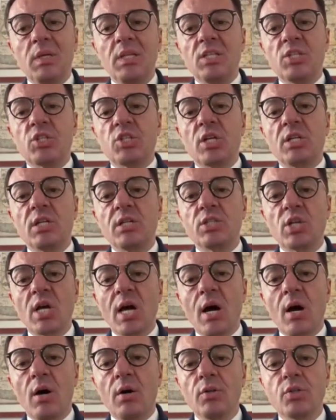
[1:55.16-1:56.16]
c'è
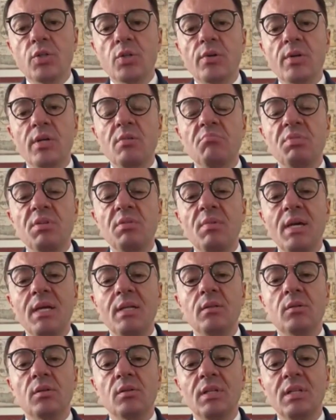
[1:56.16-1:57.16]
già oggi un
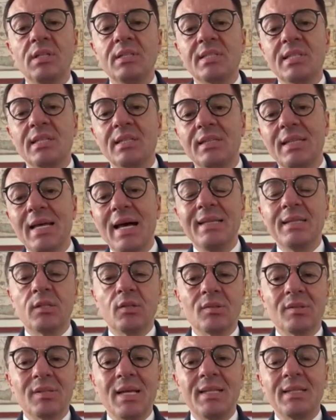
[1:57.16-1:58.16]
riempimento del
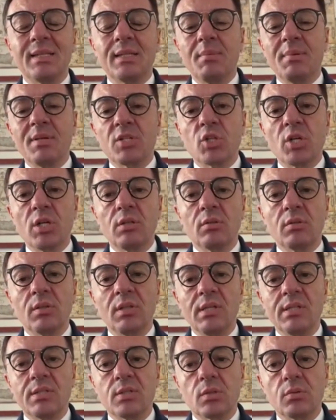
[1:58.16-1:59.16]
70-80%
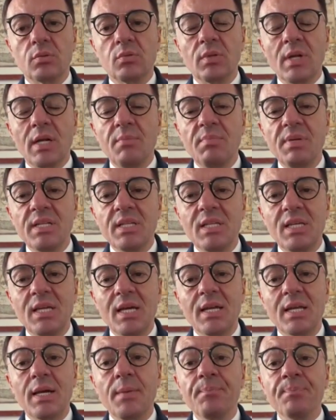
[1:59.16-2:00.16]
delle strutture
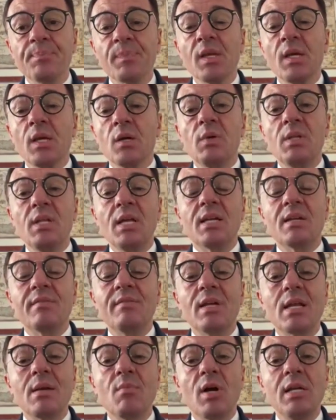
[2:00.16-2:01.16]
alberghiere, quindi
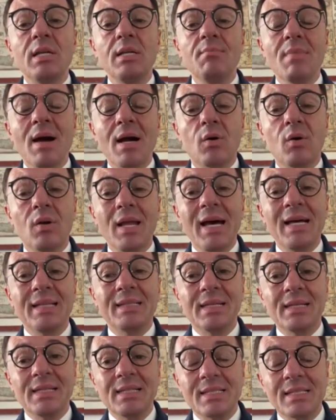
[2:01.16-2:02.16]
arriveremo
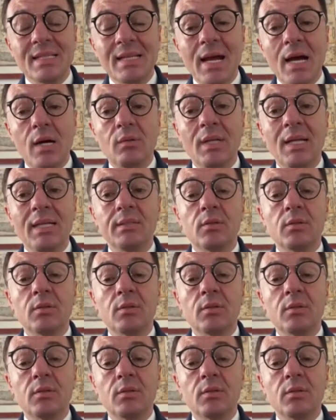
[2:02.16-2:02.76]
all'Immacolata che sarà un altro